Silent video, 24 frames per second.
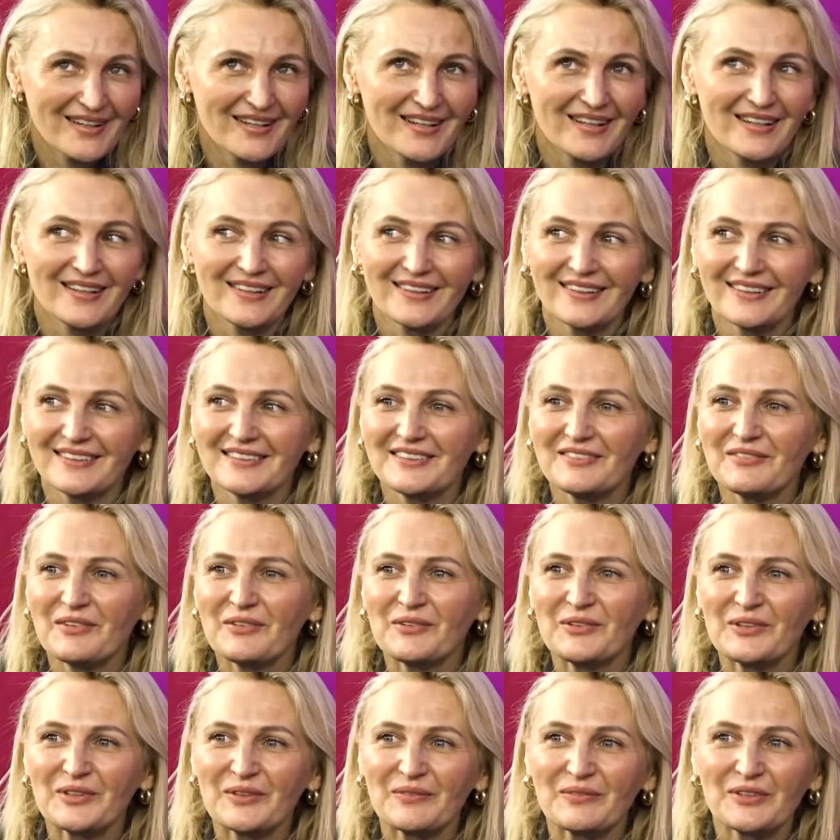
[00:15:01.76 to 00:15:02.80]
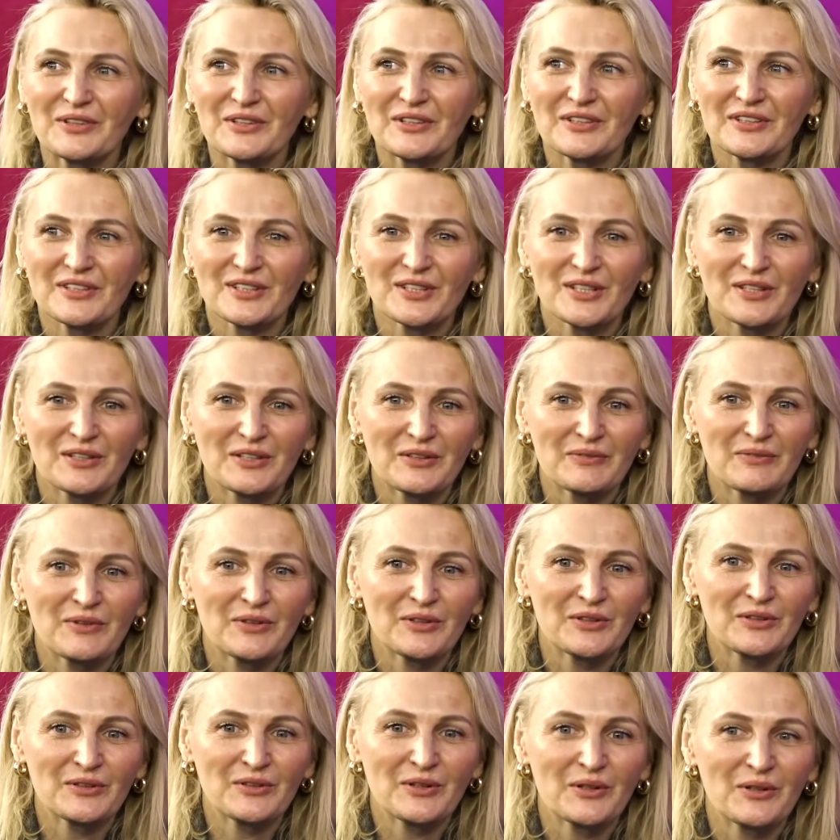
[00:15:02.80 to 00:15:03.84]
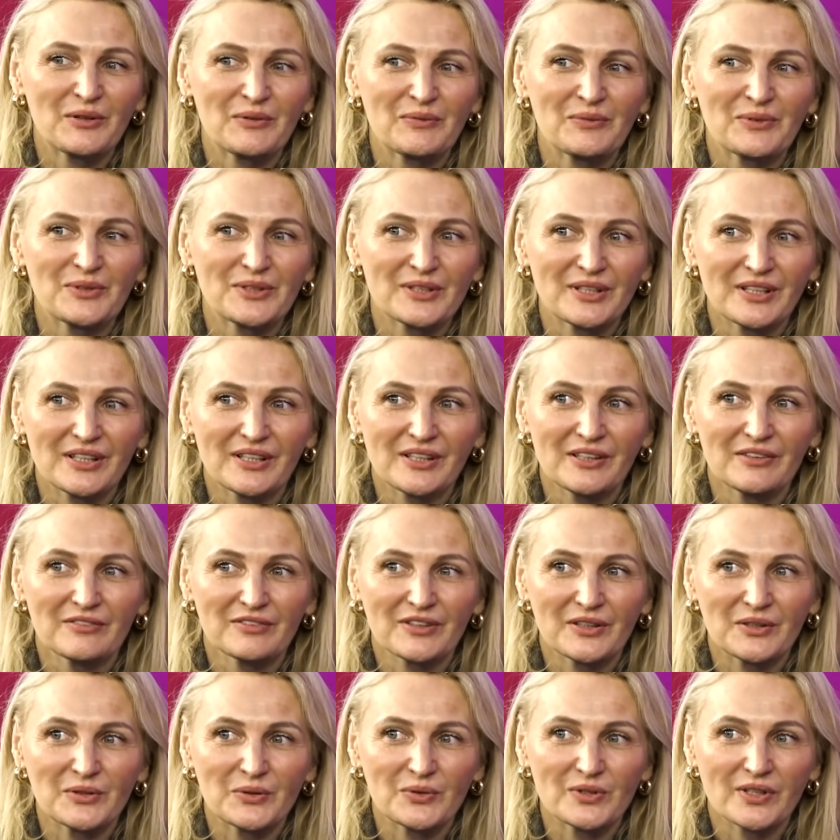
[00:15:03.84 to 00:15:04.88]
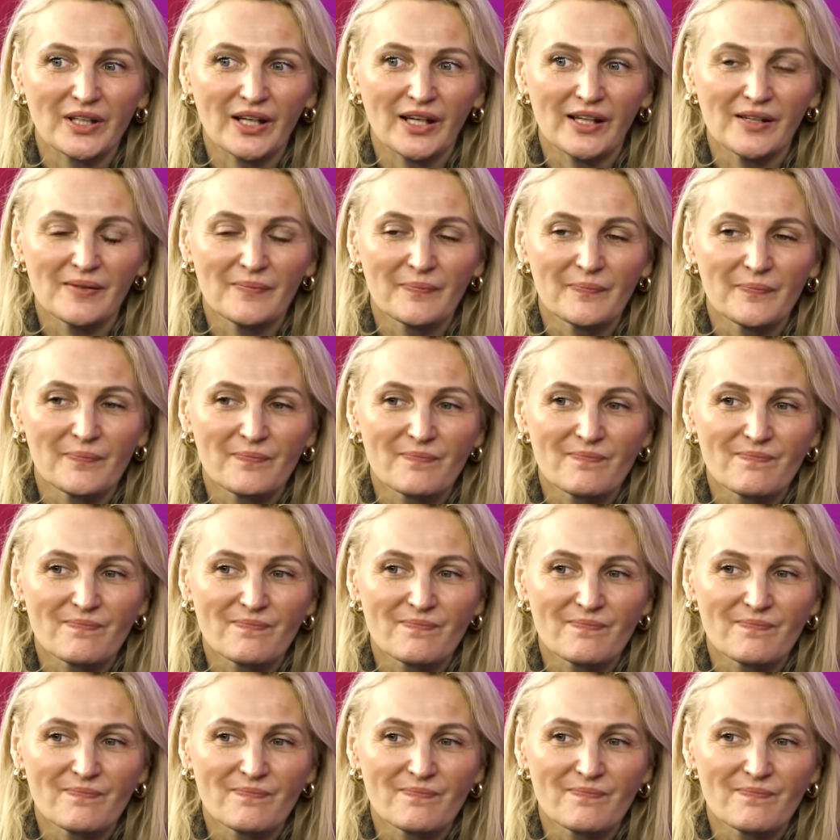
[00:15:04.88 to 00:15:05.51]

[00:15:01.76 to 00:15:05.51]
Tak, ale mam ogromny sentyment do muzyki francuskiej.